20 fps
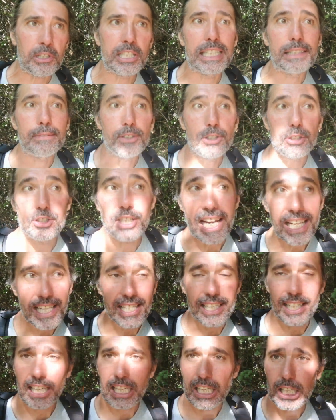quindi devi
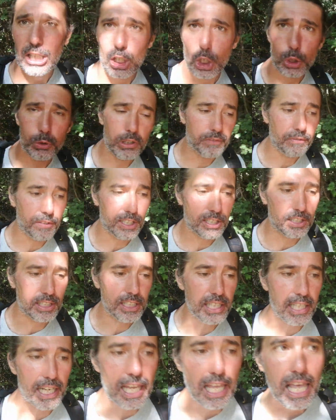scegliere dove
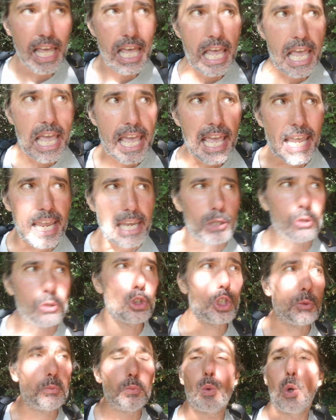investire e
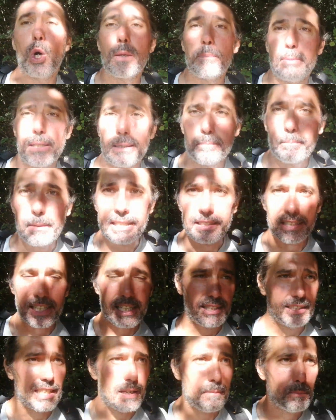non ti puoi
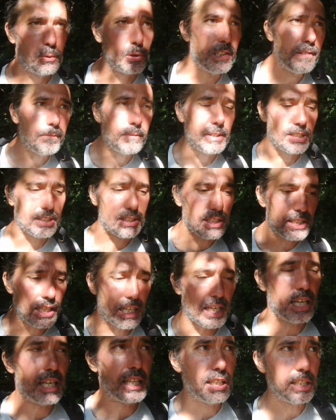permettere ad esempio di
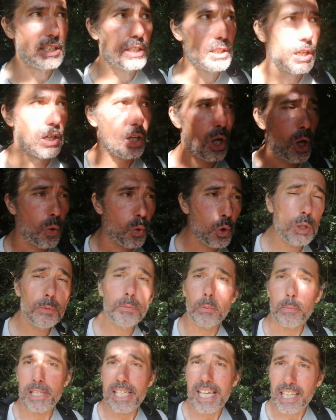investire in un
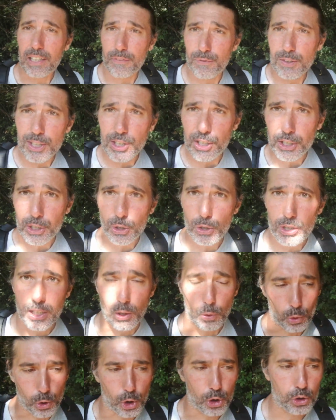immobiliare fisico che
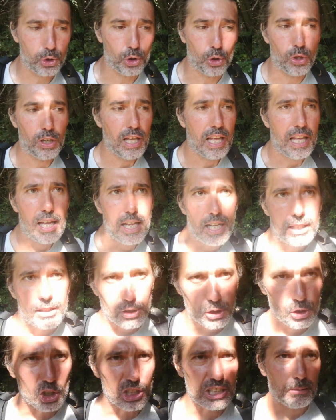ha un costo
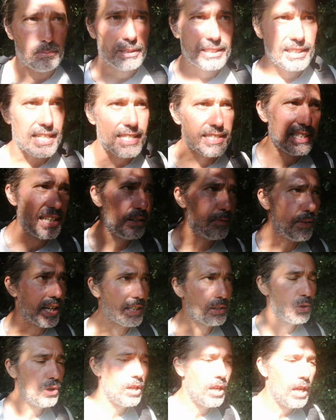di solito abbastanza
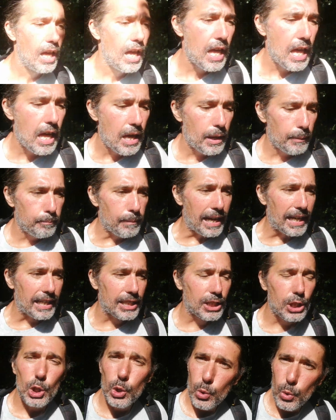elevato, ma
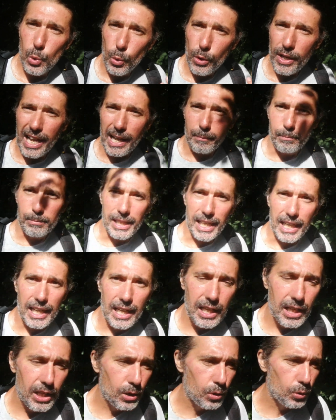chiunque abbia
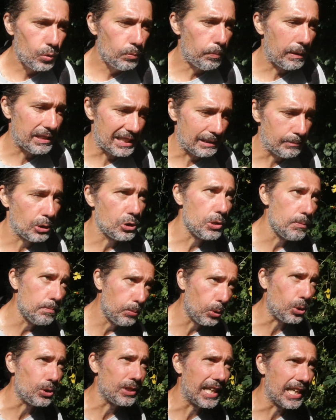un patrimonio
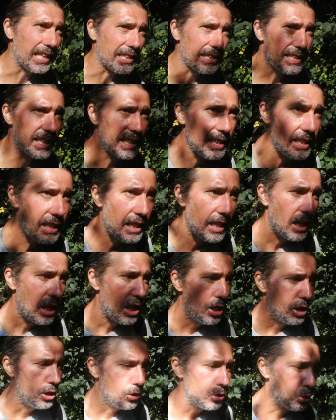importante
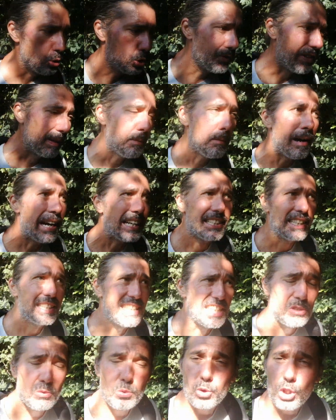non dovrebbe mai
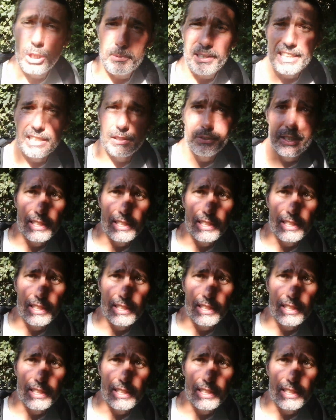tenere tutto nei mercati